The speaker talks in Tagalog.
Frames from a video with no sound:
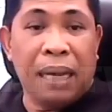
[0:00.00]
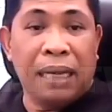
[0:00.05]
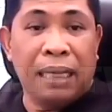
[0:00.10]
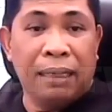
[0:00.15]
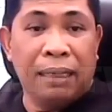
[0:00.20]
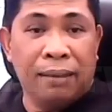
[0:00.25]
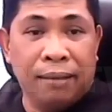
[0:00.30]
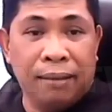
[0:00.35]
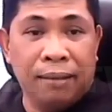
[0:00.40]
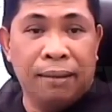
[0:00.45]

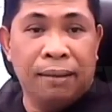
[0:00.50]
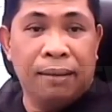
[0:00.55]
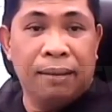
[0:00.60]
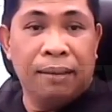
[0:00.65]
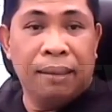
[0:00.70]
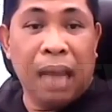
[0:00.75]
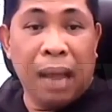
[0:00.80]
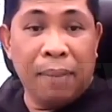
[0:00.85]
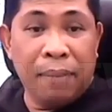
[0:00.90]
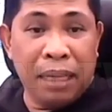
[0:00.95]

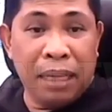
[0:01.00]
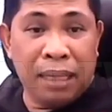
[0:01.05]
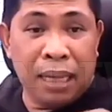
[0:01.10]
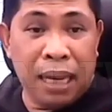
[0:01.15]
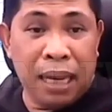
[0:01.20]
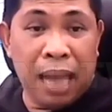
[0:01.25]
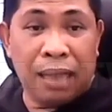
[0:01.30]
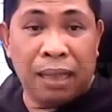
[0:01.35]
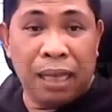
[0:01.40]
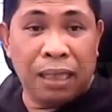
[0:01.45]
Panginoon.
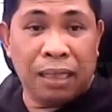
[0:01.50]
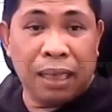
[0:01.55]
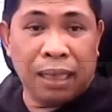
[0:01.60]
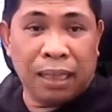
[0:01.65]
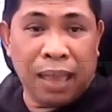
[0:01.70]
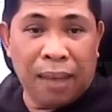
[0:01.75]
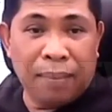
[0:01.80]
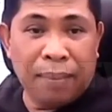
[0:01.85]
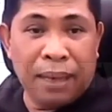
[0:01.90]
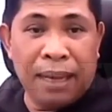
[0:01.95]
Gamitin
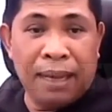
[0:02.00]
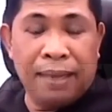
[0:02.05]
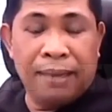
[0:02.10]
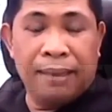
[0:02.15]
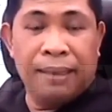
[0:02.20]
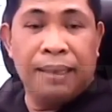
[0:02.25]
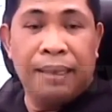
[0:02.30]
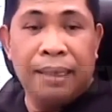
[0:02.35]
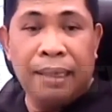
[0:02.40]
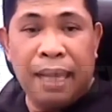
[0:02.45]
natin sa
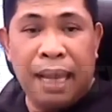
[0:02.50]
tama.